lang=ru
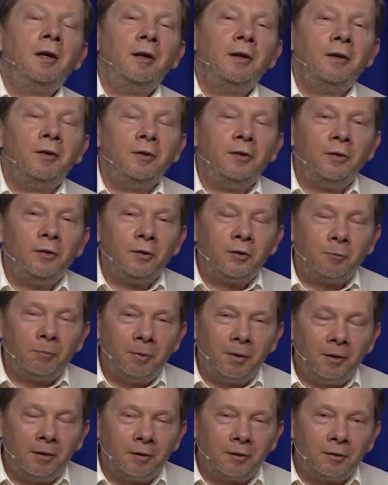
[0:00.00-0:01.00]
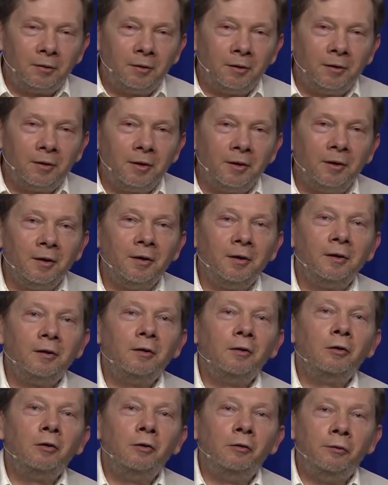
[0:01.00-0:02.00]
духовным развитием
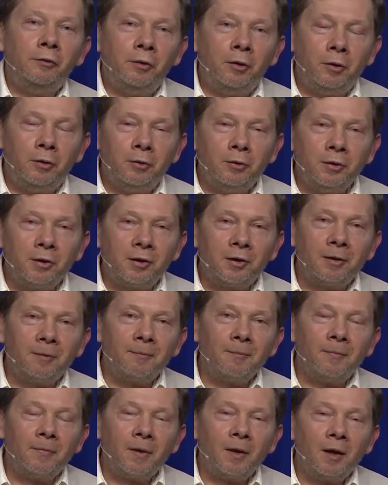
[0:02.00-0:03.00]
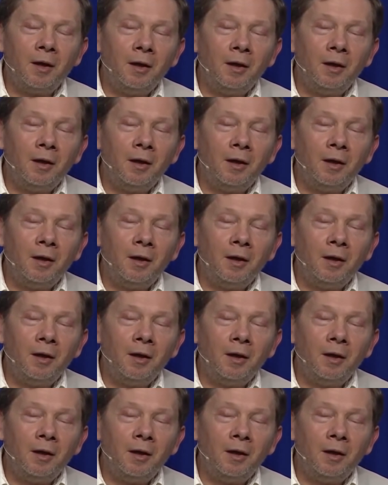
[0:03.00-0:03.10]
нам нужны